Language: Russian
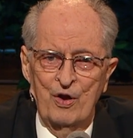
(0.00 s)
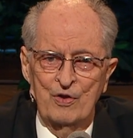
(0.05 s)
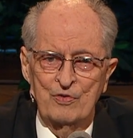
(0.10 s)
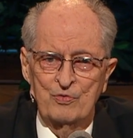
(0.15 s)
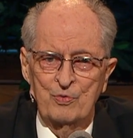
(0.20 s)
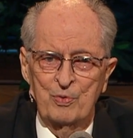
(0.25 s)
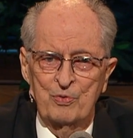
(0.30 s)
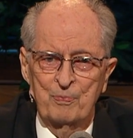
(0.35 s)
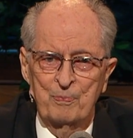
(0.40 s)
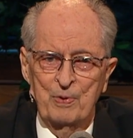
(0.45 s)

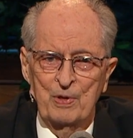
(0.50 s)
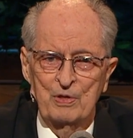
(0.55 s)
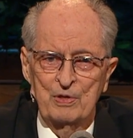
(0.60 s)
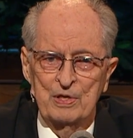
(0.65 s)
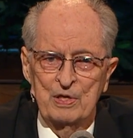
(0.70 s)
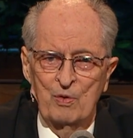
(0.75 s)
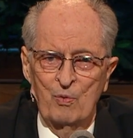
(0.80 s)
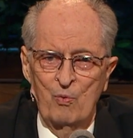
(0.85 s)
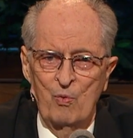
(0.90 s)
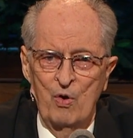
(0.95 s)

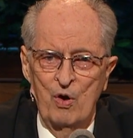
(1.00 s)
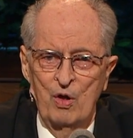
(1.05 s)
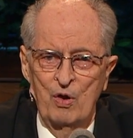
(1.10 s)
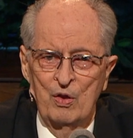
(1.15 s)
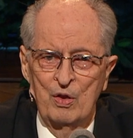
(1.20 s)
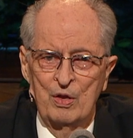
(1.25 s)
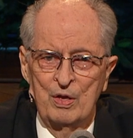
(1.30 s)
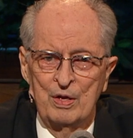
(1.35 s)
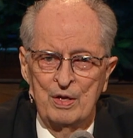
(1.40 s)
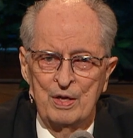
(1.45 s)
Вспомните
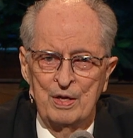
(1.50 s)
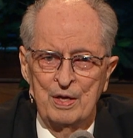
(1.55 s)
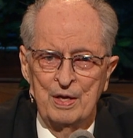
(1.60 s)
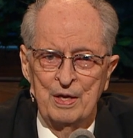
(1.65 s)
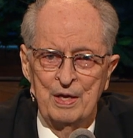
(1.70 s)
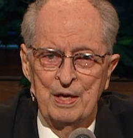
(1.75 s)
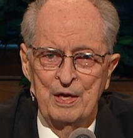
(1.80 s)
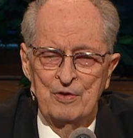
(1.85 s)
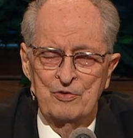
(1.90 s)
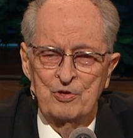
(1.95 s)
Неемию,
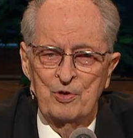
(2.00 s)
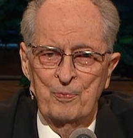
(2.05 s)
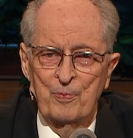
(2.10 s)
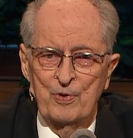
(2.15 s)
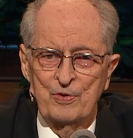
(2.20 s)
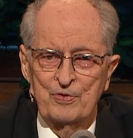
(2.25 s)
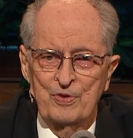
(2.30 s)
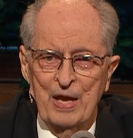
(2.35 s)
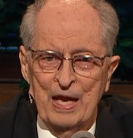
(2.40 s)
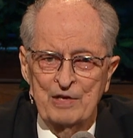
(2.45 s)

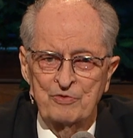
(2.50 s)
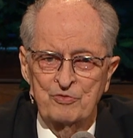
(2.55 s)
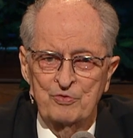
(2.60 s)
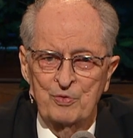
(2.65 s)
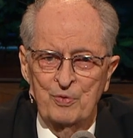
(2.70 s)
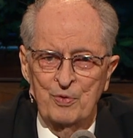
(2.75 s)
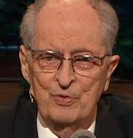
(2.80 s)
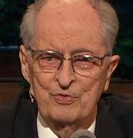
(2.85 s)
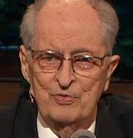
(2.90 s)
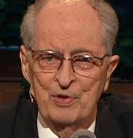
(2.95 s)
который
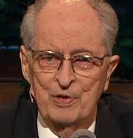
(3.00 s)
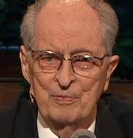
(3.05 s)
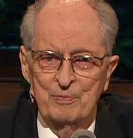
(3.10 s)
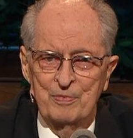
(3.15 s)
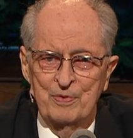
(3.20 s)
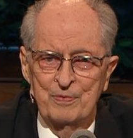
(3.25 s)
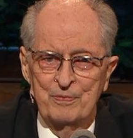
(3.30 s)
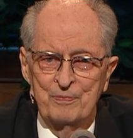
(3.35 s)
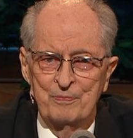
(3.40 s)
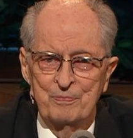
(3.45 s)
получил
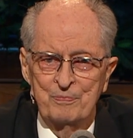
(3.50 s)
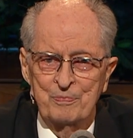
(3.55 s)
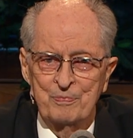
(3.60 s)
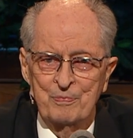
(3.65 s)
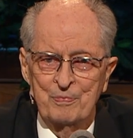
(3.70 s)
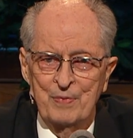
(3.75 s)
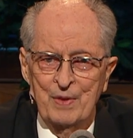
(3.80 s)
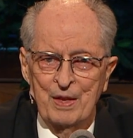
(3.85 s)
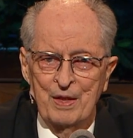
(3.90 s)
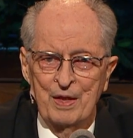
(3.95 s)
наказ
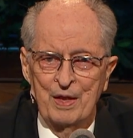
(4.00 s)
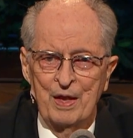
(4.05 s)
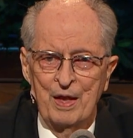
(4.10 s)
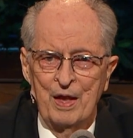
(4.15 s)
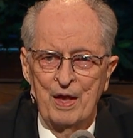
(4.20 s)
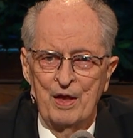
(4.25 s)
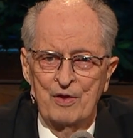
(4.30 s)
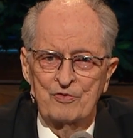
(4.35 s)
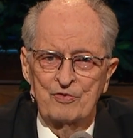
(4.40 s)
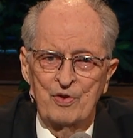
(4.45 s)
построить
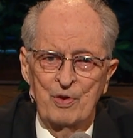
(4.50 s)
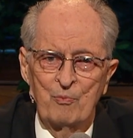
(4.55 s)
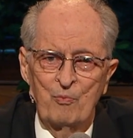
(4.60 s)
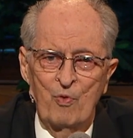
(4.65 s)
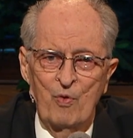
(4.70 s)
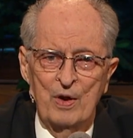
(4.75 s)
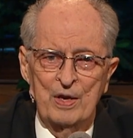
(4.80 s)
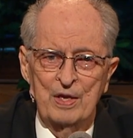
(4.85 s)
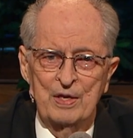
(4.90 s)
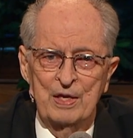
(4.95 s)
стену для
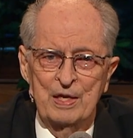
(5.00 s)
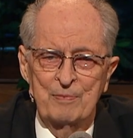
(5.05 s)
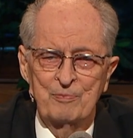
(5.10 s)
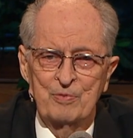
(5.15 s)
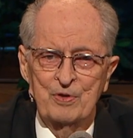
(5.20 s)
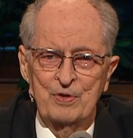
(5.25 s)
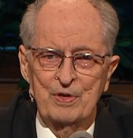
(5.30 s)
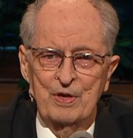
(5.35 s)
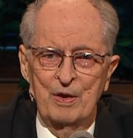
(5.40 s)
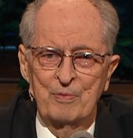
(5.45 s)

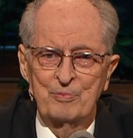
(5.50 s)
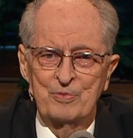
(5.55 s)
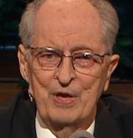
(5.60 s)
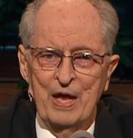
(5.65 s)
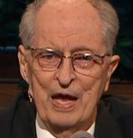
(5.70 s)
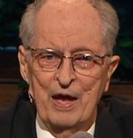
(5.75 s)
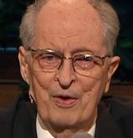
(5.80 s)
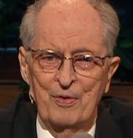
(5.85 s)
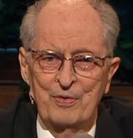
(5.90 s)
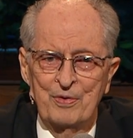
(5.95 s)
защиты
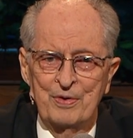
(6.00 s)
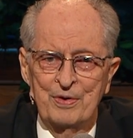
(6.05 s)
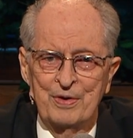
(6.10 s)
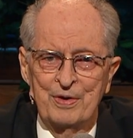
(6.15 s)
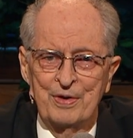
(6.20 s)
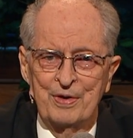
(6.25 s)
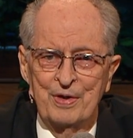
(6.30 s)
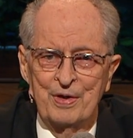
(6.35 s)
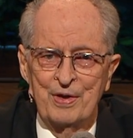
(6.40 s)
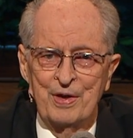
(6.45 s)

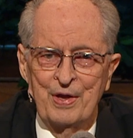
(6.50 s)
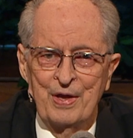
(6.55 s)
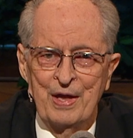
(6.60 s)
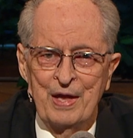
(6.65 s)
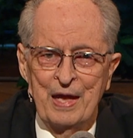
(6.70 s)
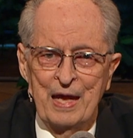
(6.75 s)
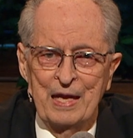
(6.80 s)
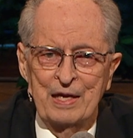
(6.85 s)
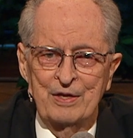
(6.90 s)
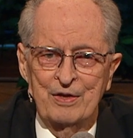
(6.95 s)
Иерусалима.
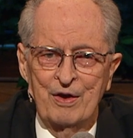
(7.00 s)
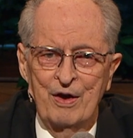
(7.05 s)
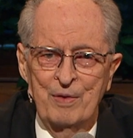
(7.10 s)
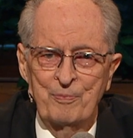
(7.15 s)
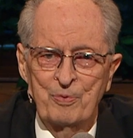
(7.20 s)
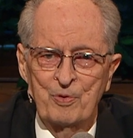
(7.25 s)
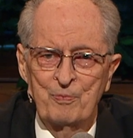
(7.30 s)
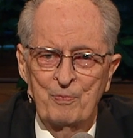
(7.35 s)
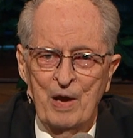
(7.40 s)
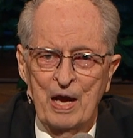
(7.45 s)

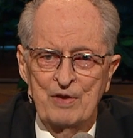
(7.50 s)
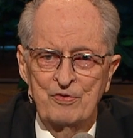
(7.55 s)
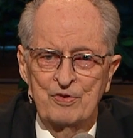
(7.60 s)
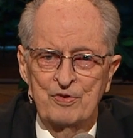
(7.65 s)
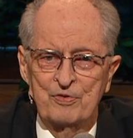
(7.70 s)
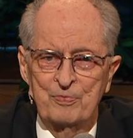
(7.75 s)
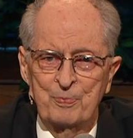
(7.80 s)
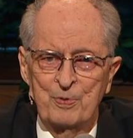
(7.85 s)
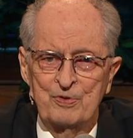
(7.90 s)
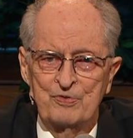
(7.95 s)
Людям
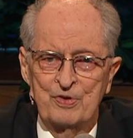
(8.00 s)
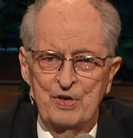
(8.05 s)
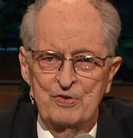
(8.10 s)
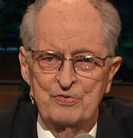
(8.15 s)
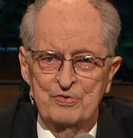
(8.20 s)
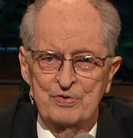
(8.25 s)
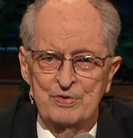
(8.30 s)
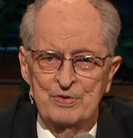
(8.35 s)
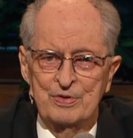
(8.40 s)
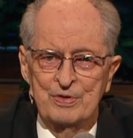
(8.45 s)
захотелось,
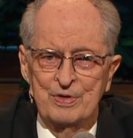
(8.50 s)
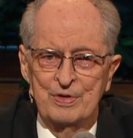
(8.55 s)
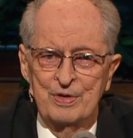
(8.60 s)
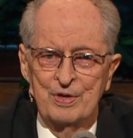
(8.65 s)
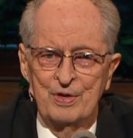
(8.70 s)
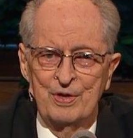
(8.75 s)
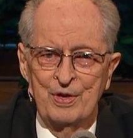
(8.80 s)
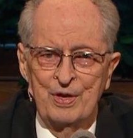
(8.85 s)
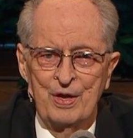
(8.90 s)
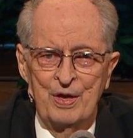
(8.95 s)
чтобы он
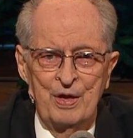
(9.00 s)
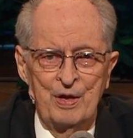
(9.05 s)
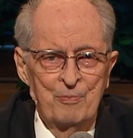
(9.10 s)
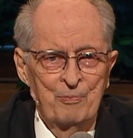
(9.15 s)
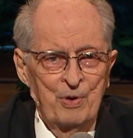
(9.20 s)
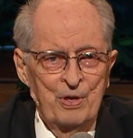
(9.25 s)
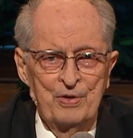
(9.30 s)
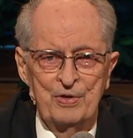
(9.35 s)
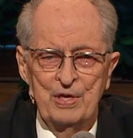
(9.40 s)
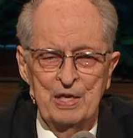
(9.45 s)
сошел к
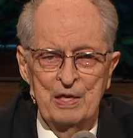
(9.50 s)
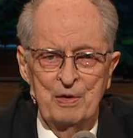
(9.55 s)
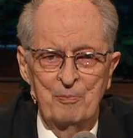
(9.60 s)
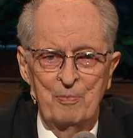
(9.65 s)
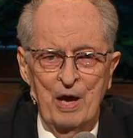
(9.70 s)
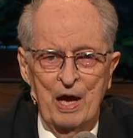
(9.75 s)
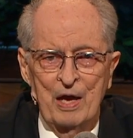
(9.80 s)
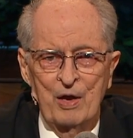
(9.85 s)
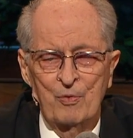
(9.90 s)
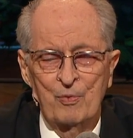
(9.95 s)
ним и
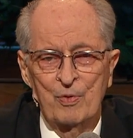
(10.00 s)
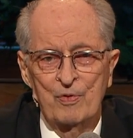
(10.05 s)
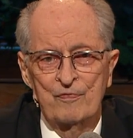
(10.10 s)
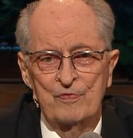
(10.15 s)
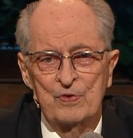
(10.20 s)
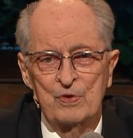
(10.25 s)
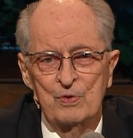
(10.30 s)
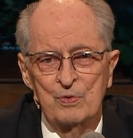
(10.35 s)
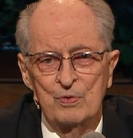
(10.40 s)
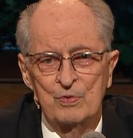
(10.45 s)
сдал свои
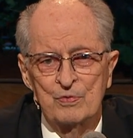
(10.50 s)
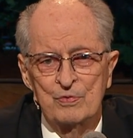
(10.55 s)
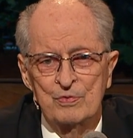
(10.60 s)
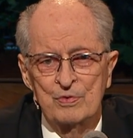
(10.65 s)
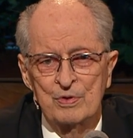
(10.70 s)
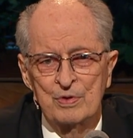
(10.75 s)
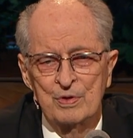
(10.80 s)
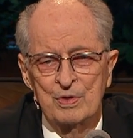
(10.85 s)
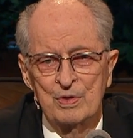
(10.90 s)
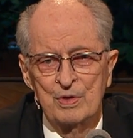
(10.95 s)

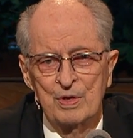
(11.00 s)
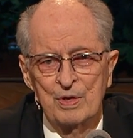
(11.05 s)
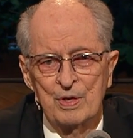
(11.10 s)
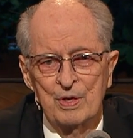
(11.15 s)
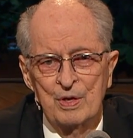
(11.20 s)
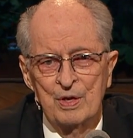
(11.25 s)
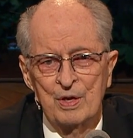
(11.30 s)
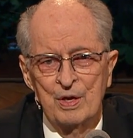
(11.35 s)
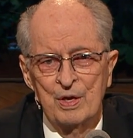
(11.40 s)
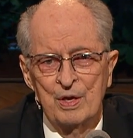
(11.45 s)
позиции, но
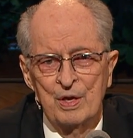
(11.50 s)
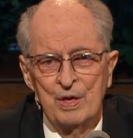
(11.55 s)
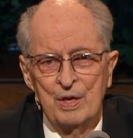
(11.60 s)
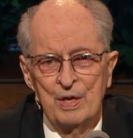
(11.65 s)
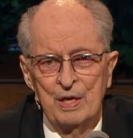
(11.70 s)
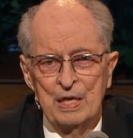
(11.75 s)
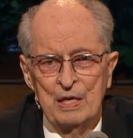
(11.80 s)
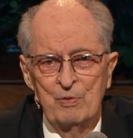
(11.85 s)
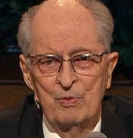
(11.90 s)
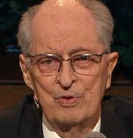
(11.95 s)
Неемия
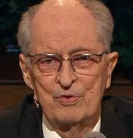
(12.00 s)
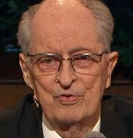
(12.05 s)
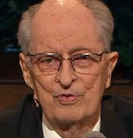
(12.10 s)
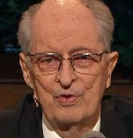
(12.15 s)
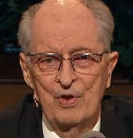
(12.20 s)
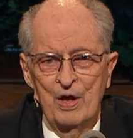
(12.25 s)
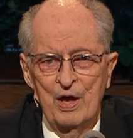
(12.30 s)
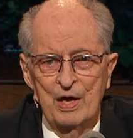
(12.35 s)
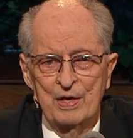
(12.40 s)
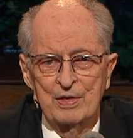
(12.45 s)

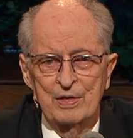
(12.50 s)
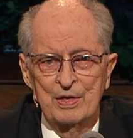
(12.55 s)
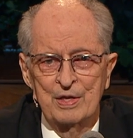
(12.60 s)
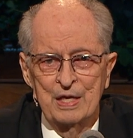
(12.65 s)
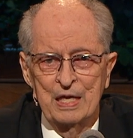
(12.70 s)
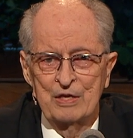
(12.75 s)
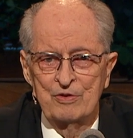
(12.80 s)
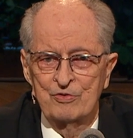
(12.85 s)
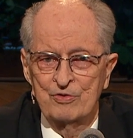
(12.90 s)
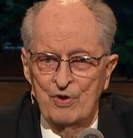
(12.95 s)

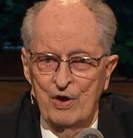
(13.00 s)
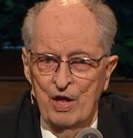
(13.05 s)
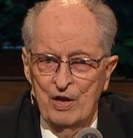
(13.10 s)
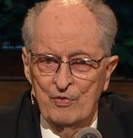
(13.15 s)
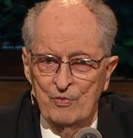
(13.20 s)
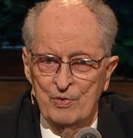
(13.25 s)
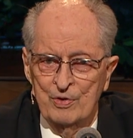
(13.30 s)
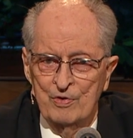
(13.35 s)
отказался.